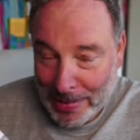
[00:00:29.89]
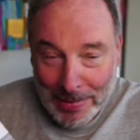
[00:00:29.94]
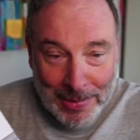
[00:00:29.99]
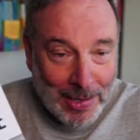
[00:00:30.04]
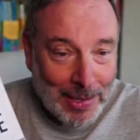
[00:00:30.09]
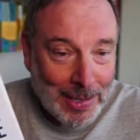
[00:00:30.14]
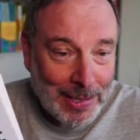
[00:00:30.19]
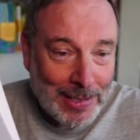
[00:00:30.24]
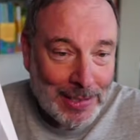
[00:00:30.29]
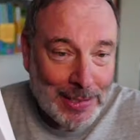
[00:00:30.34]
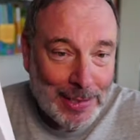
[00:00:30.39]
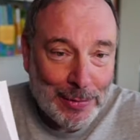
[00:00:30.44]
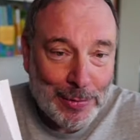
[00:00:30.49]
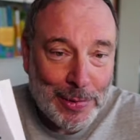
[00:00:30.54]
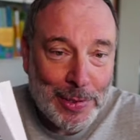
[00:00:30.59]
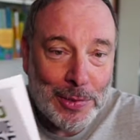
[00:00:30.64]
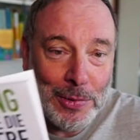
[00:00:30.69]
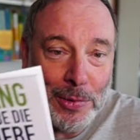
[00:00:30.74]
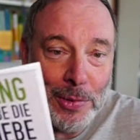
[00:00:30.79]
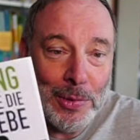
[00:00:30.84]
ah, hier
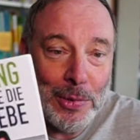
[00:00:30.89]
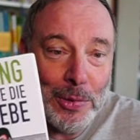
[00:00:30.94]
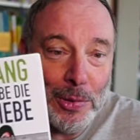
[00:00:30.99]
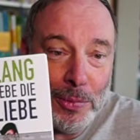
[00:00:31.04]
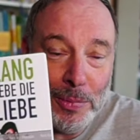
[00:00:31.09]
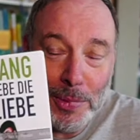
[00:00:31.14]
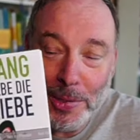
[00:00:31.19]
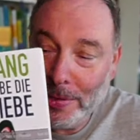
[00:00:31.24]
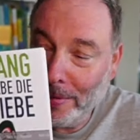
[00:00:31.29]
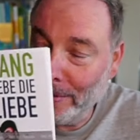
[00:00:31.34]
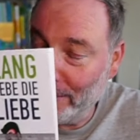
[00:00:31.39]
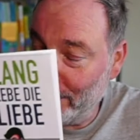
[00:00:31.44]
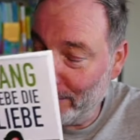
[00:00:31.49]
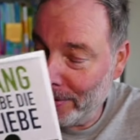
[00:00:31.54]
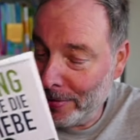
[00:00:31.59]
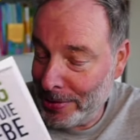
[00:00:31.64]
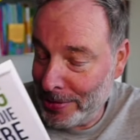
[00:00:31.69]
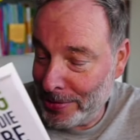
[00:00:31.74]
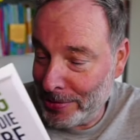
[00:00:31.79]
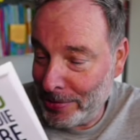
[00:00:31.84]
fehlt noch ein Komma und
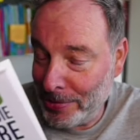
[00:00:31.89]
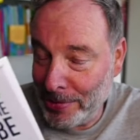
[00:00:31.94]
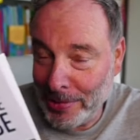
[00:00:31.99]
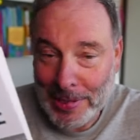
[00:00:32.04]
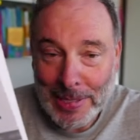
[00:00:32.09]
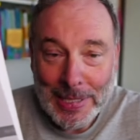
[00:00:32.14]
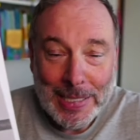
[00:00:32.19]
hier ist noch,